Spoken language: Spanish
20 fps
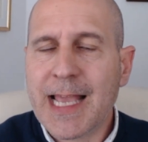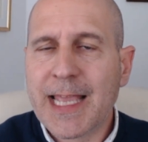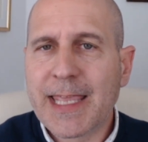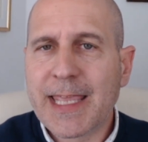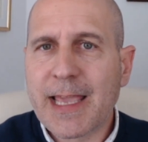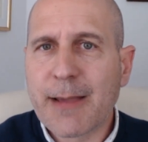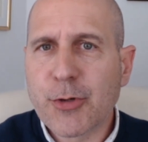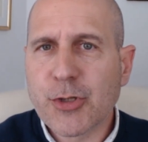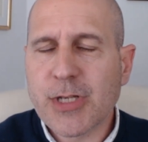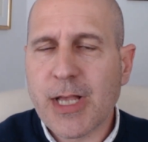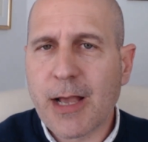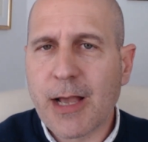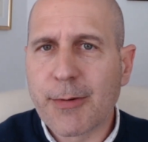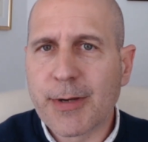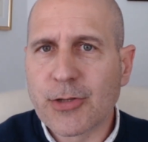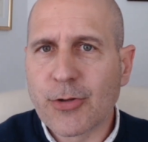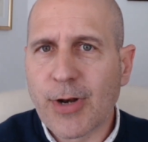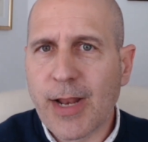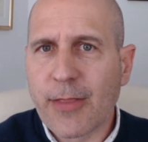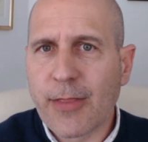ya hemos
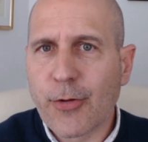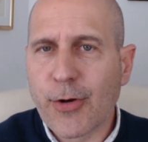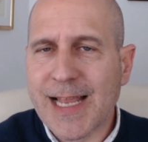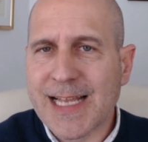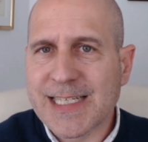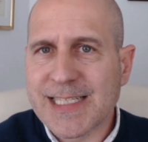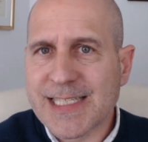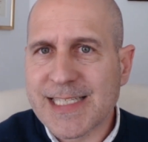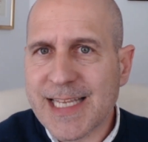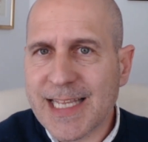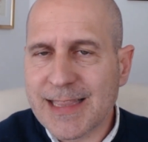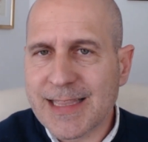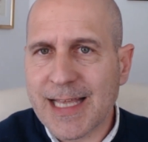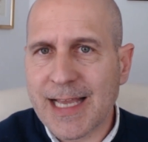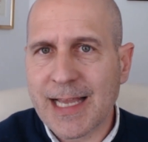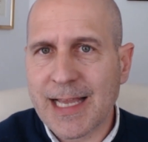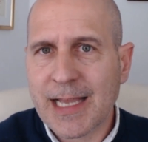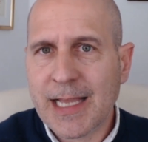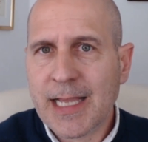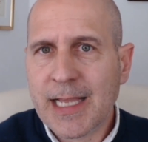abandonado la
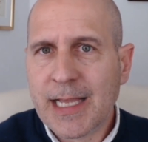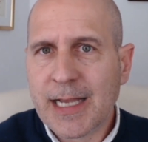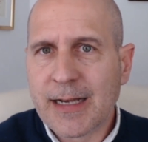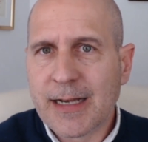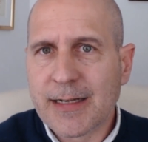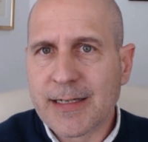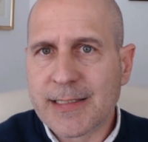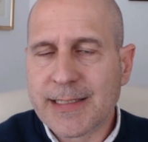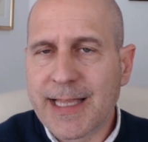senda eh,